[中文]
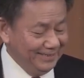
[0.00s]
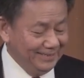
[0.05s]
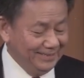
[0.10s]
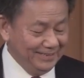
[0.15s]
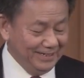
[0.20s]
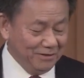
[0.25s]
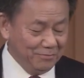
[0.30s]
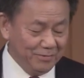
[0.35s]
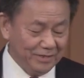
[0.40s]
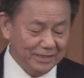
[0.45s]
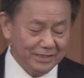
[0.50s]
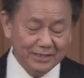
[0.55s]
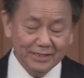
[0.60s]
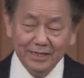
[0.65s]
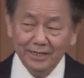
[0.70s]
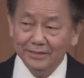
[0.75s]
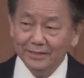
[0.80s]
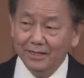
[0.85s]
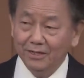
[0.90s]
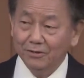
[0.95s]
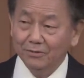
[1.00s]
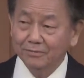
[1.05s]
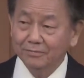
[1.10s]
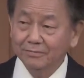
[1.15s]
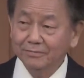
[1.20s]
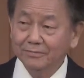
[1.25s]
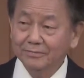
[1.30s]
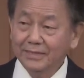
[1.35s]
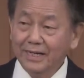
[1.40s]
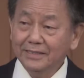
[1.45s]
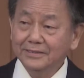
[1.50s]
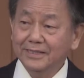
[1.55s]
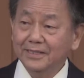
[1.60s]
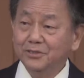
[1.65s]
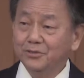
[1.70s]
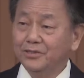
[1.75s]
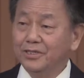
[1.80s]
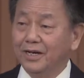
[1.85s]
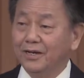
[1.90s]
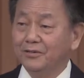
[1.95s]
那我们可以看到，大家
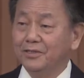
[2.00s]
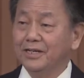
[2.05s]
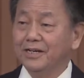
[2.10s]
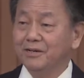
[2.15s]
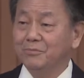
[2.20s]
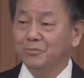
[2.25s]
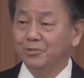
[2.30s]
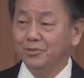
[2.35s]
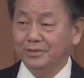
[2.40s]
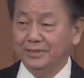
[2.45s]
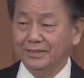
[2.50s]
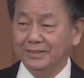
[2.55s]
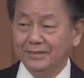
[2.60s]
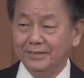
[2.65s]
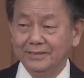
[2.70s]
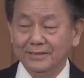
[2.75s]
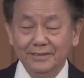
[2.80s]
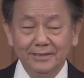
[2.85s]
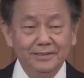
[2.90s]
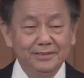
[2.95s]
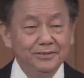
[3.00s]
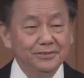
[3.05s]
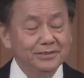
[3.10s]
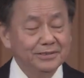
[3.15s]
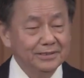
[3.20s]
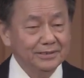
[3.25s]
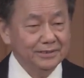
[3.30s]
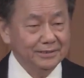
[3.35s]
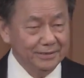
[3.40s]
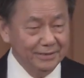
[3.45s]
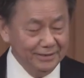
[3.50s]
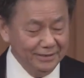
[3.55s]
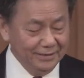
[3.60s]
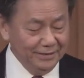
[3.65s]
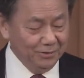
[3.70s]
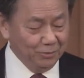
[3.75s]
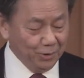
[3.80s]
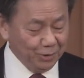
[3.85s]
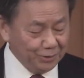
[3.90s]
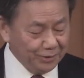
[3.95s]
都要一个目的，就是
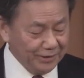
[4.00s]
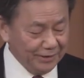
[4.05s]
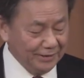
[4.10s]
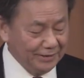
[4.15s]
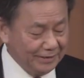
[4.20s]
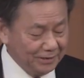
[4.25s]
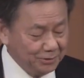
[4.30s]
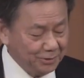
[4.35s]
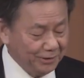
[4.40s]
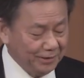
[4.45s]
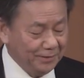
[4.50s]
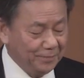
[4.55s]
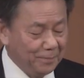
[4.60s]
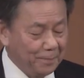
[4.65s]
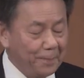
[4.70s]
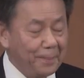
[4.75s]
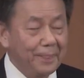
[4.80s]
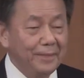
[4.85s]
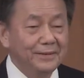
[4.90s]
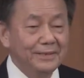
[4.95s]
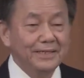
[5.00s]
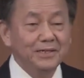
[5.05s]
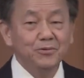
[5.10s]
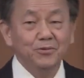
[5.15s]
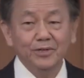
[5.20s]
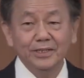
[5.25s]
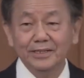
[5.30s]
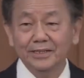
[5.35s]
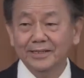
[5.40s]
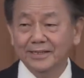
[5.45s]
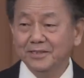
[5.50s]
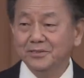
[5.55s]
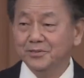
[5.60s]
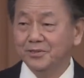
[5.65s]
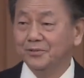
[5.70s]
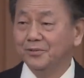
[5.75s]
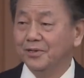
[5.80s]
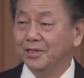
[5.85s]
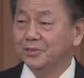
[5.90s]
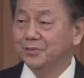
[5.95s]
我对，你错。听我的，跟
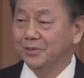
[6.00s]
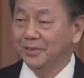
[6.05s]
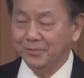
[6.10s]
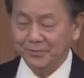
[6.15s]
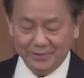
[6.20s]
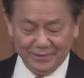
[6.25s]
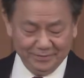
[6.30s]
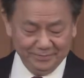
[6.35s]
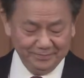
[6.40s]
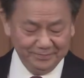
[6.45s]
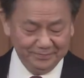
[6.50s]
从我，选我，